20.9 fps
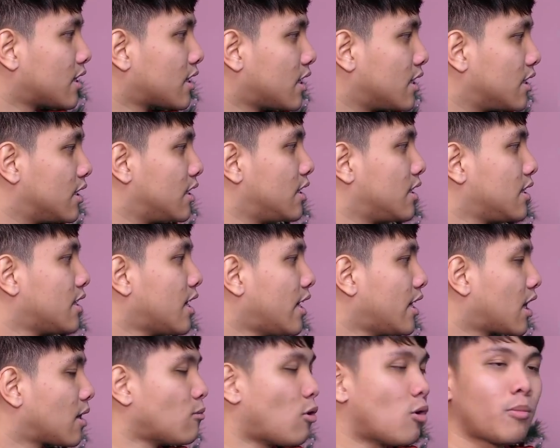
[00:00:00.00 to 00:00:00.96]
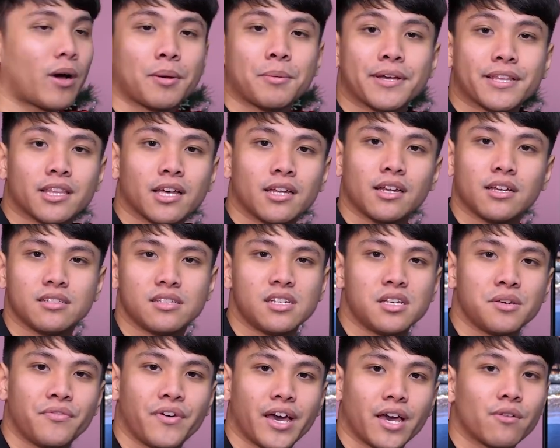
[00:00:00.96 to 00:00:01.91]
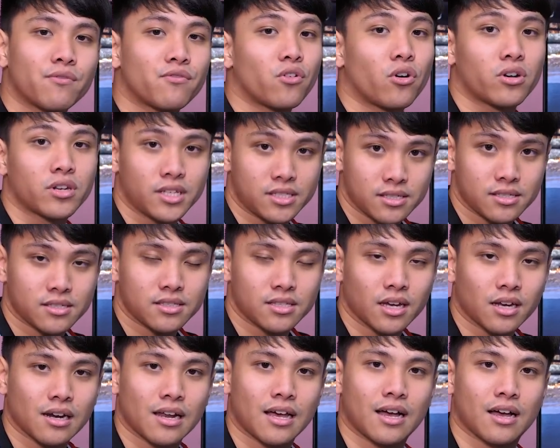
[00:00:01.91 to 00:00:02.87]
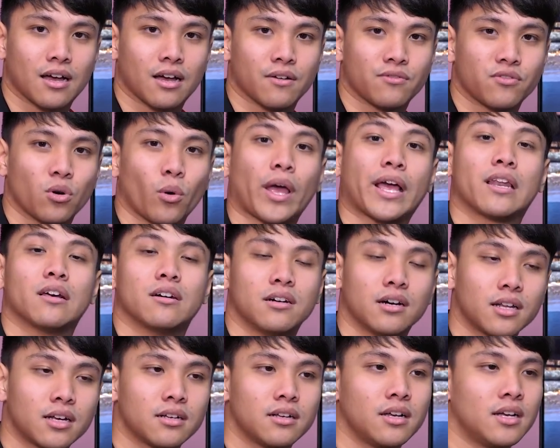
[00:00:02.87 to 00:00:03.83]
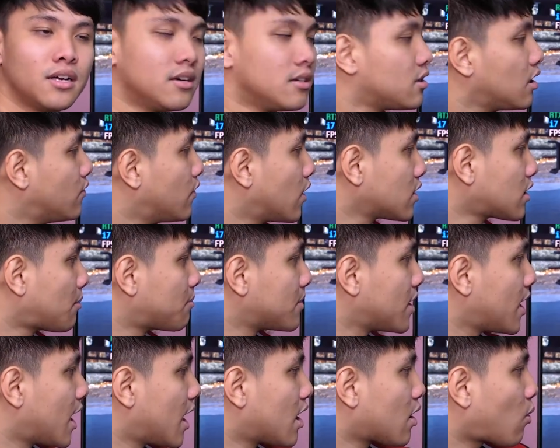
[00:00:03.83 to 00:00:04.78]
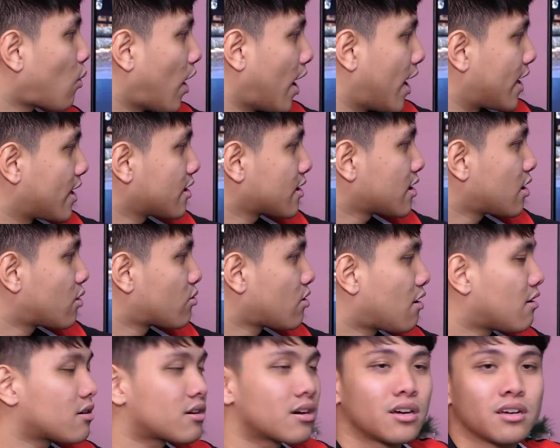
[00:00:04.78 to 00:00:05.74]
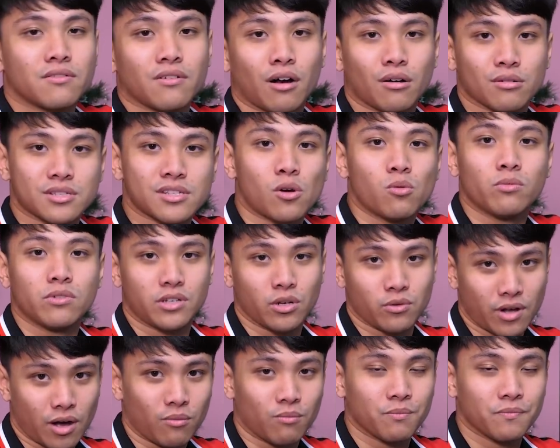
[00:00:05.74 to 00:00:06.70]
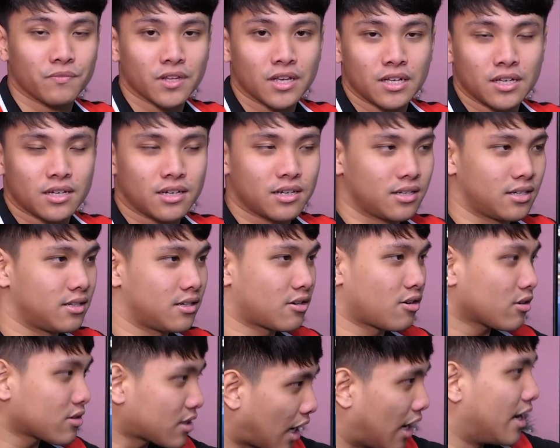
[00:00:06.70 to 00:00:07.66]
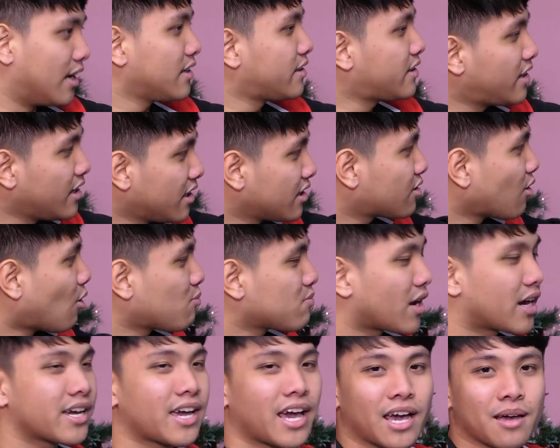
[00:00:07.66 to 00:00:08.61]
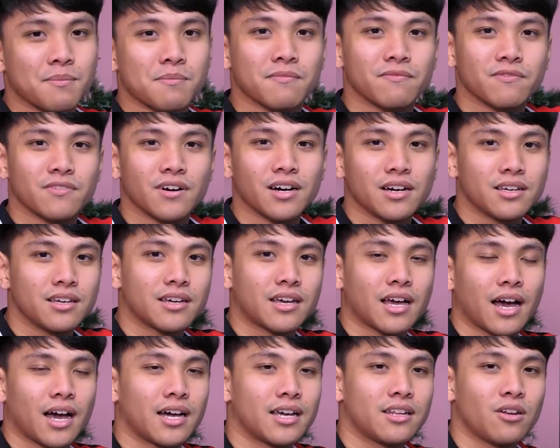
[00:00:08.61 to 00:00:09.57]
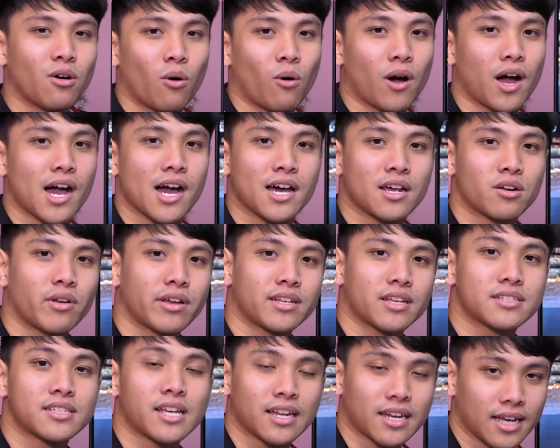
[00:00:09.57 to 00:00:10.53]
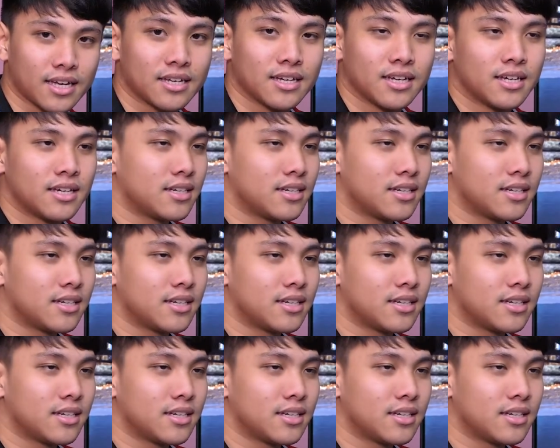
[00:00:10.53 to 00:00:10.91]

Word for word: Thì đây là cái bộ máy mang tên là GVN Phoenix, tức là Phượng Ngọn Lửa đó. Thì với cái tầm giá khoảng đâu đó rơi vào 60 triệu đồng. có thể chiến tốt những cái game với cái đồ họa Ray Tracing này.